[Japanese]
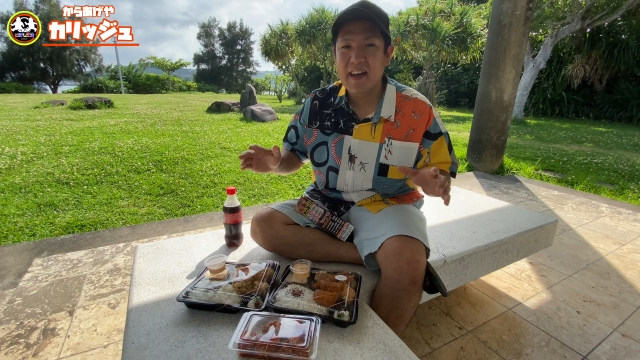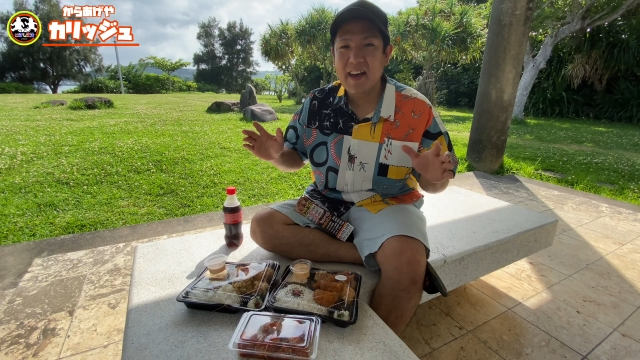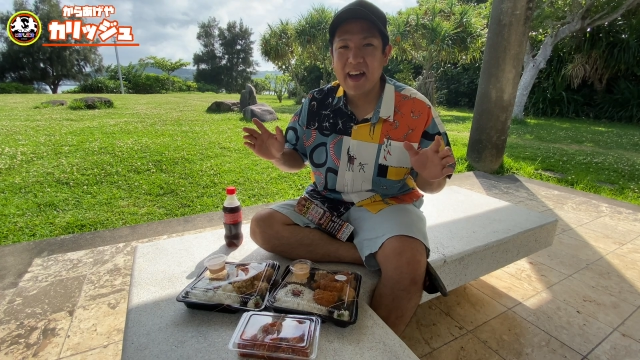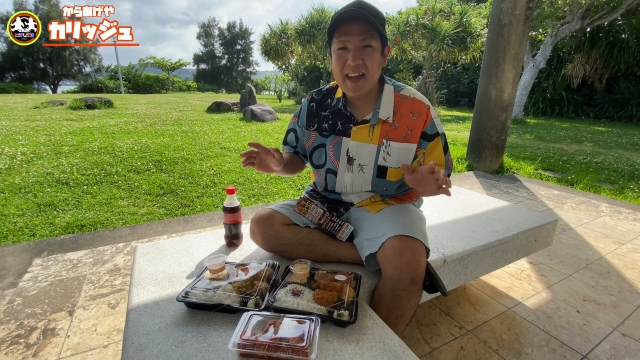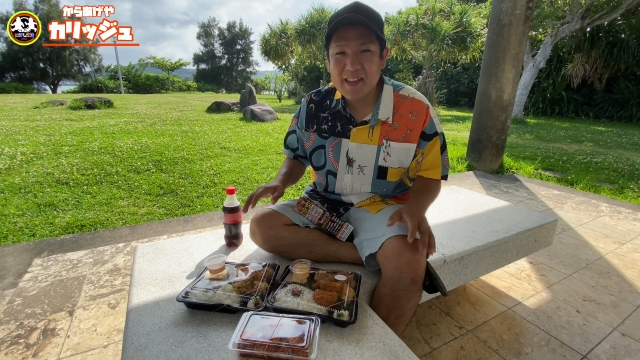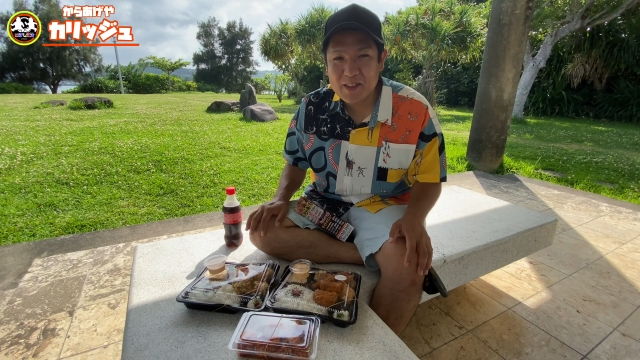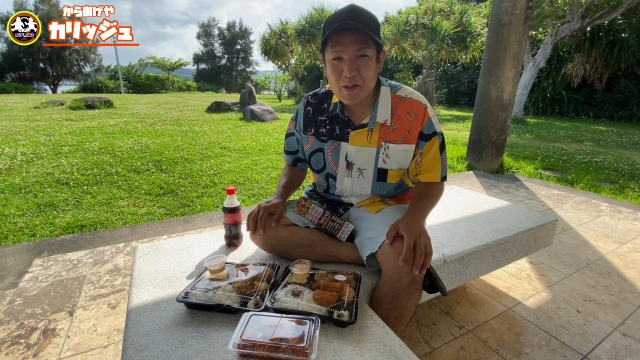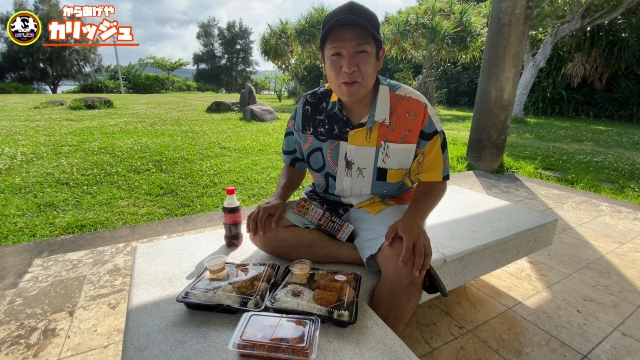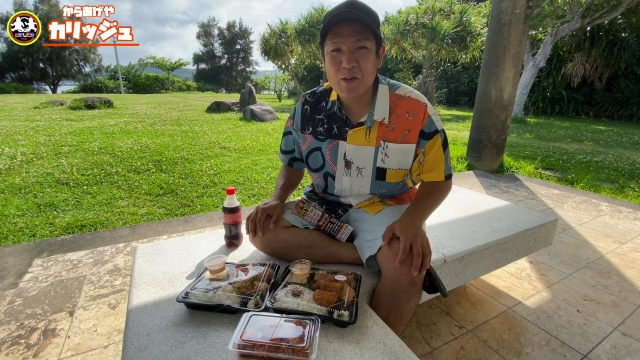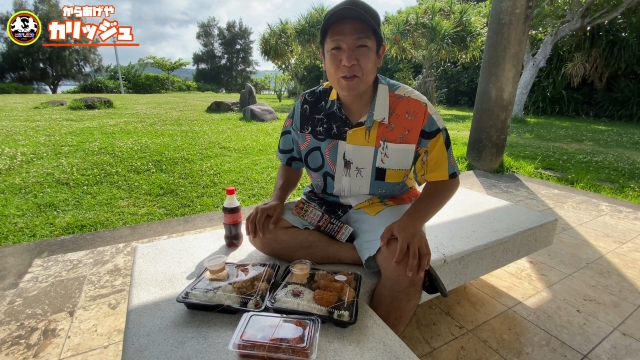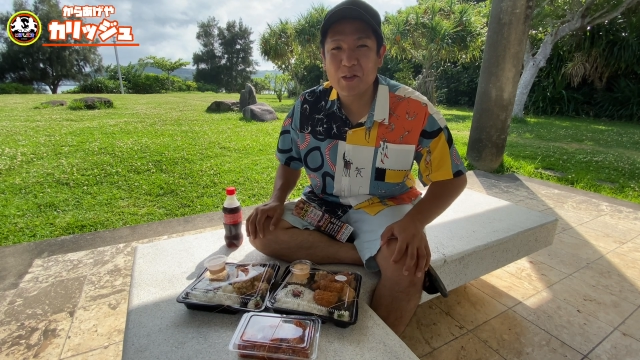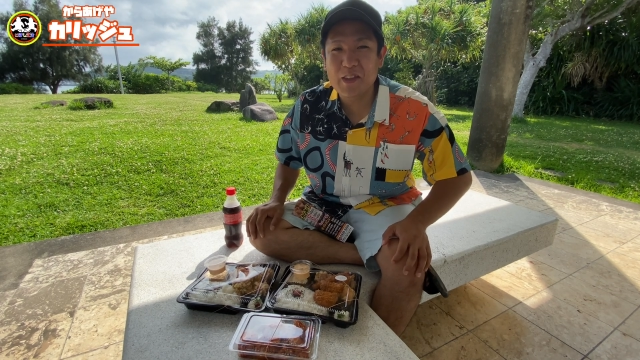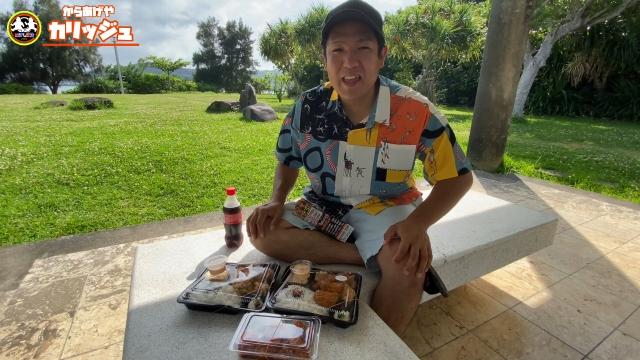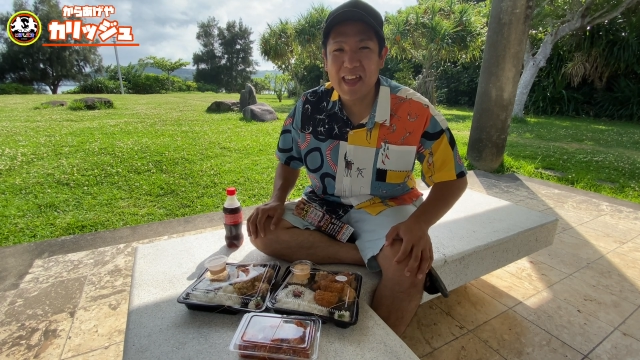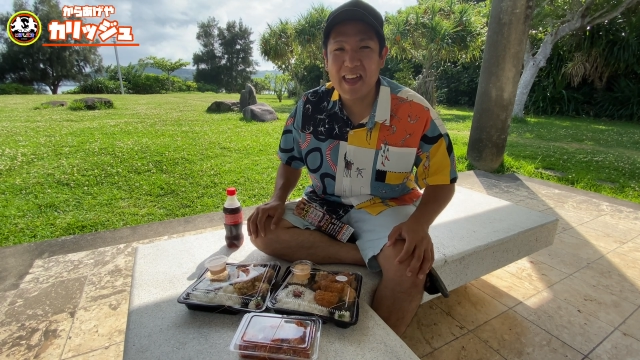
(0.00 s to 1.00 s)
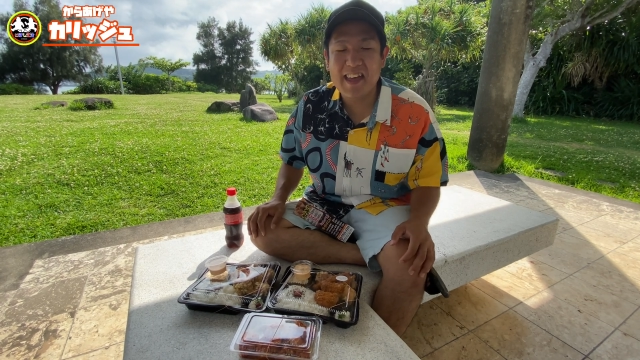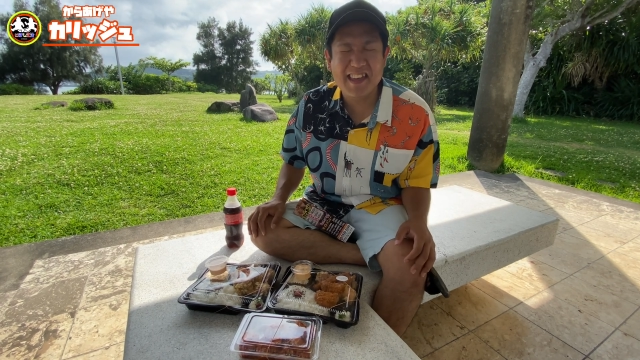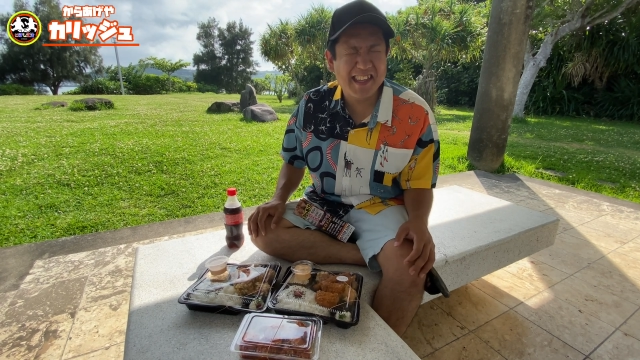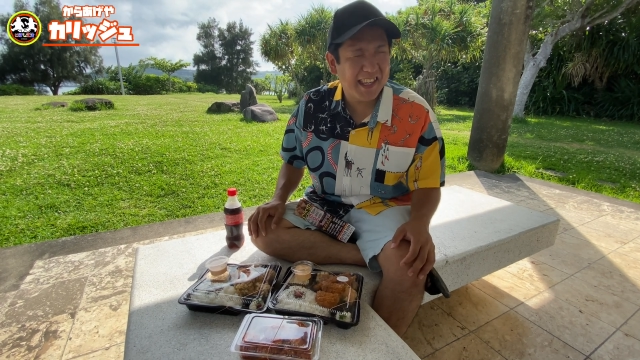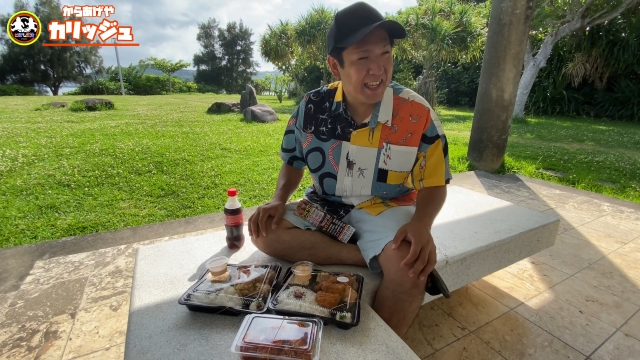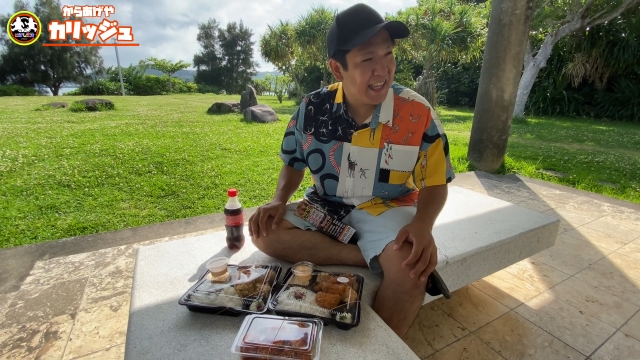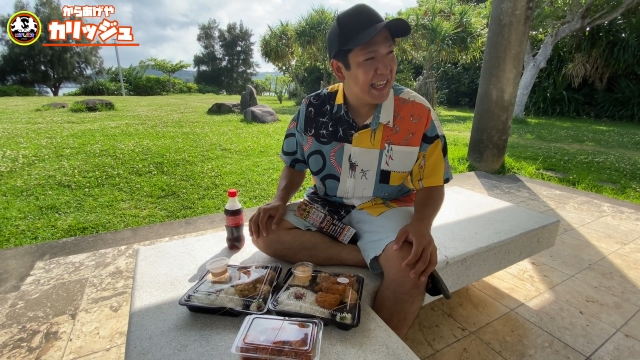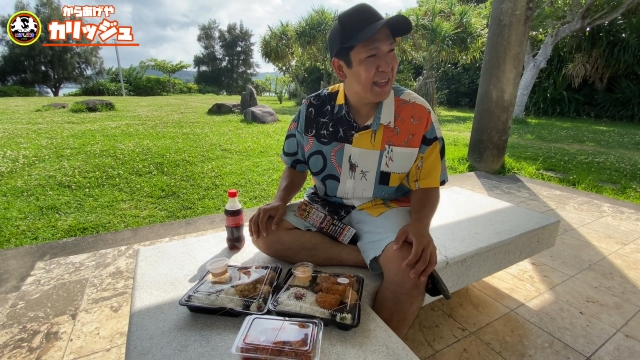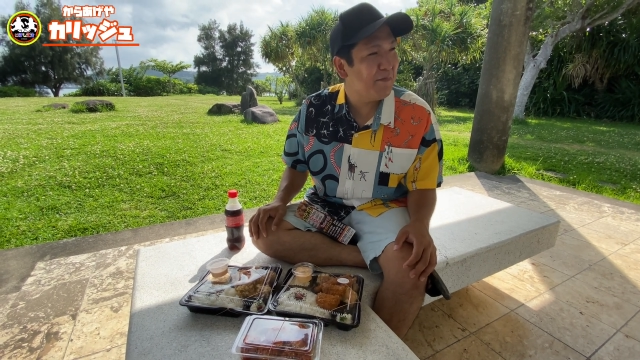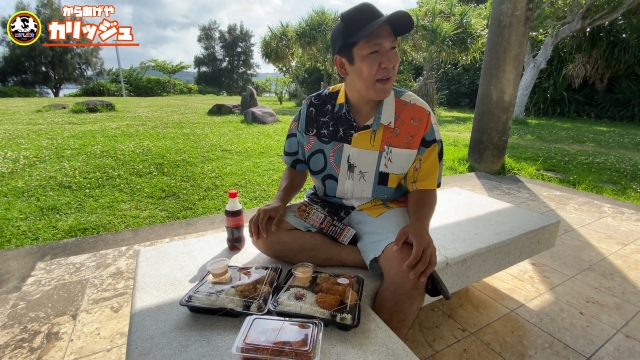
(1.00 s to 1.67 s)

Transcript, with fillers: はい、ということでいい